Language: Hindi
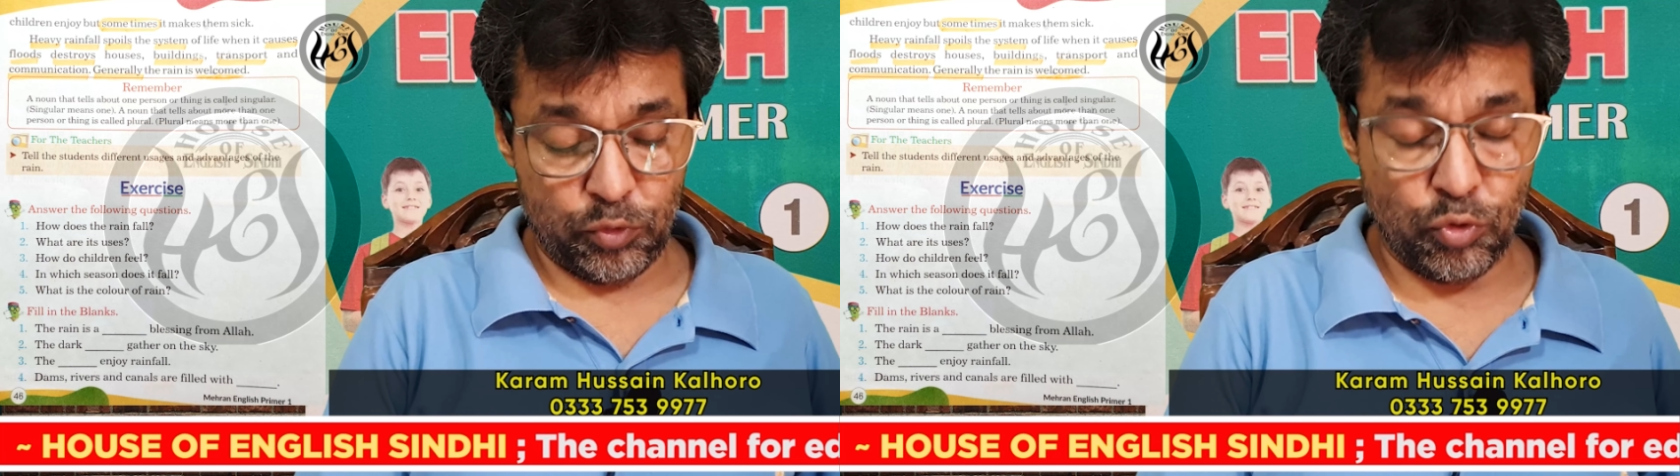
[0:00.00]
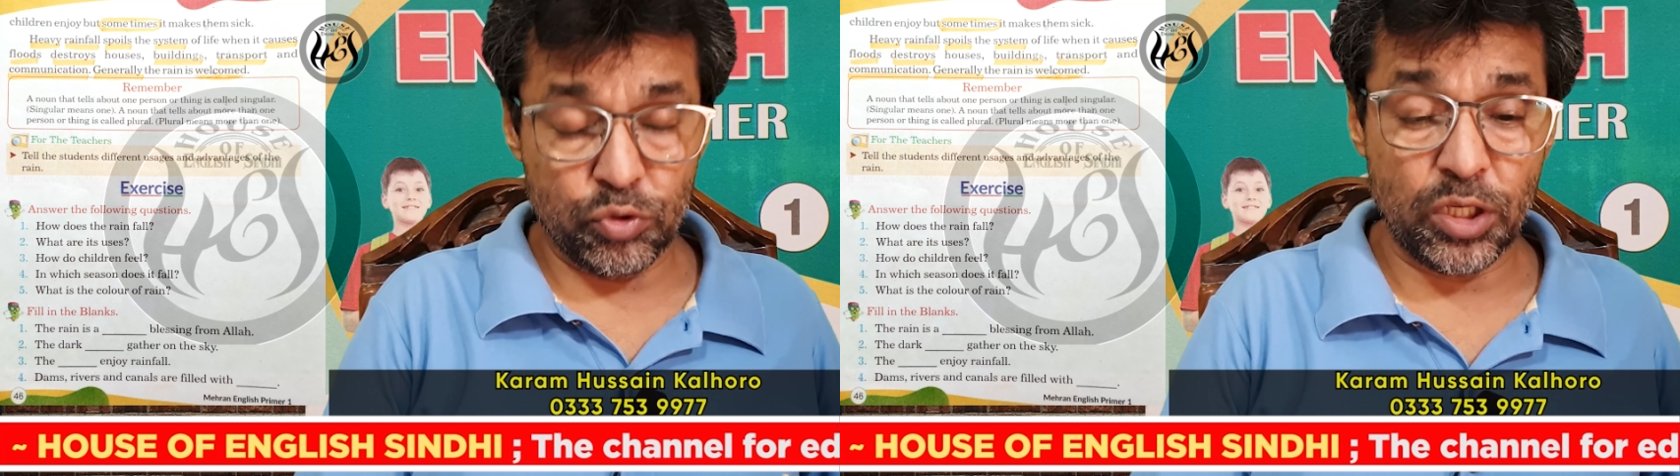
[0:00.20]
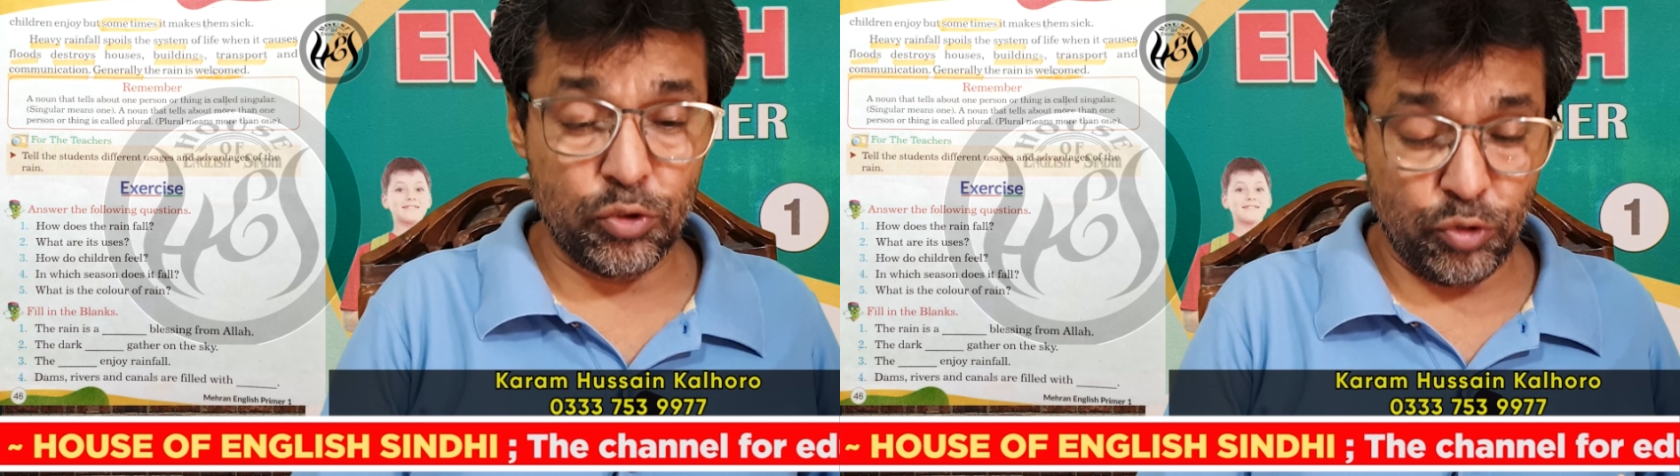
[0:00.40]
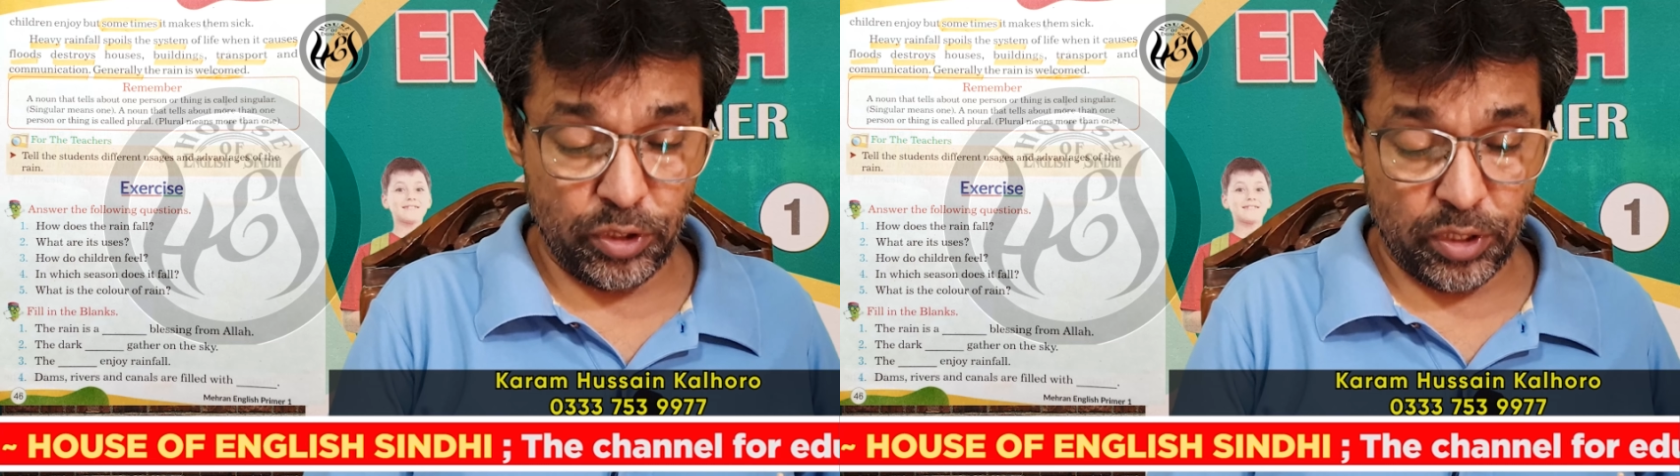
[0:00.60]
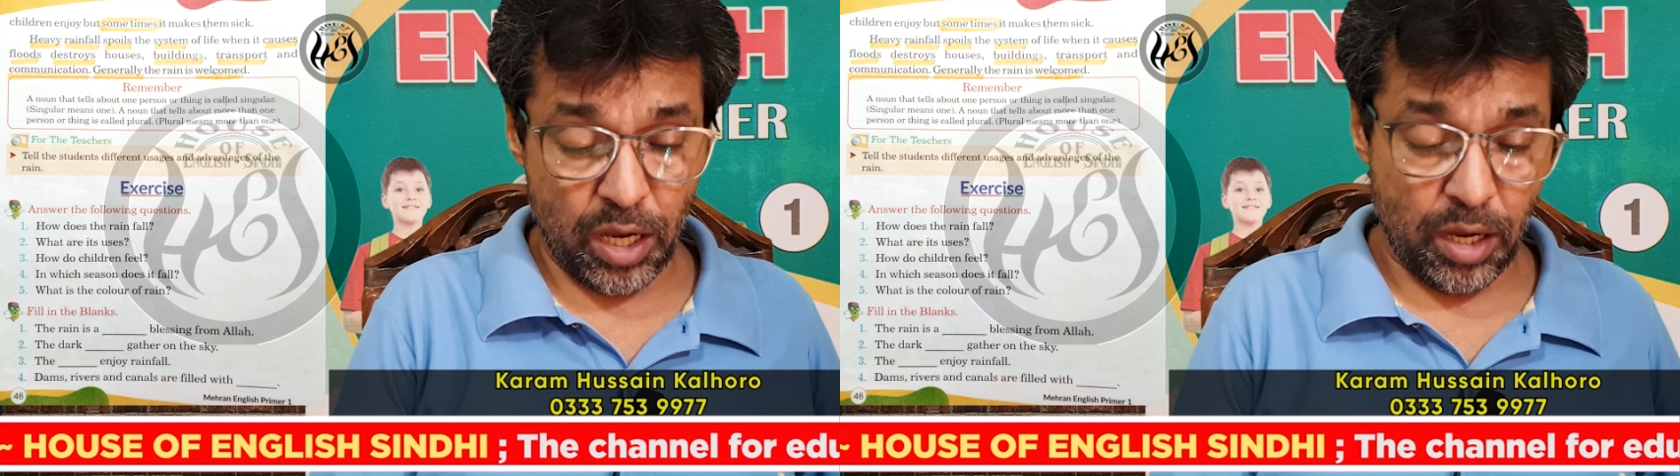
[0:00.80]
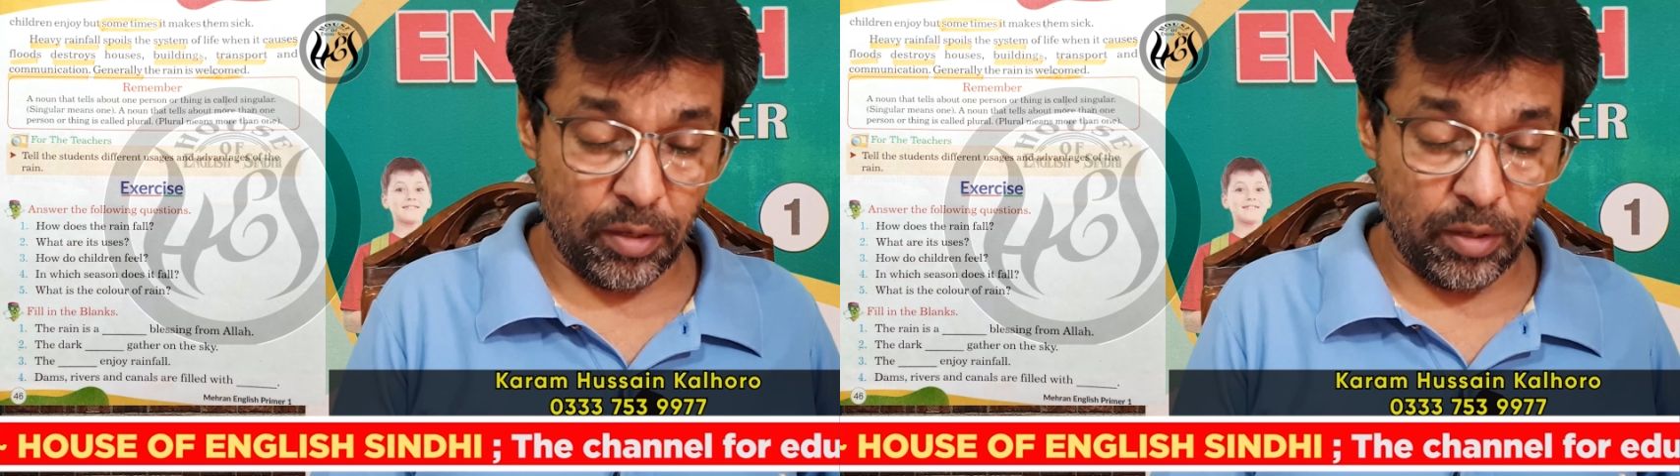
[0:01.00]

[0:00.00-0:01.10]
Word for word: कौन सा यूनिट था